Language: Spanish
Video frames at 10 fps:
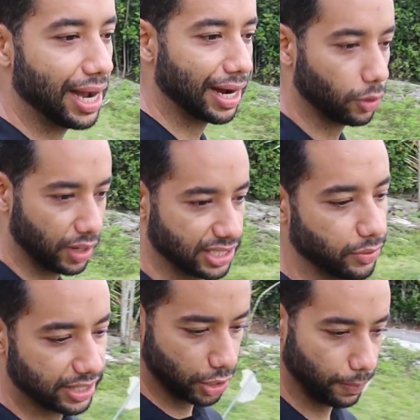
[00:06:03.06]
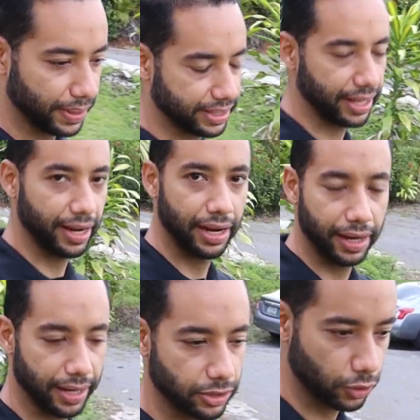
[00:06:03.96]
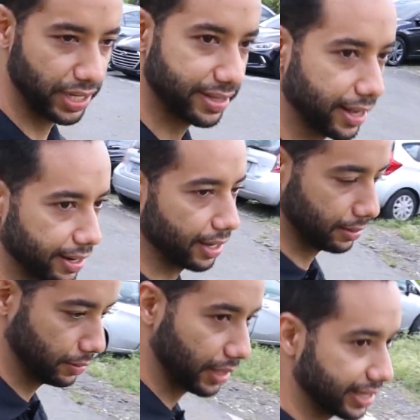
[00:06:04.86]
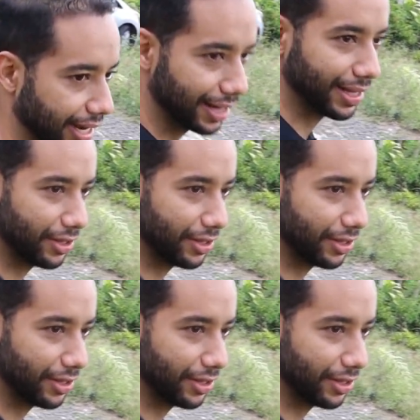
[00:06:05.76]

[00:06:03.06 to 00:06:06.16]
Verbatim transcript: huracán, alguna situación, pues tiene su cisterna que está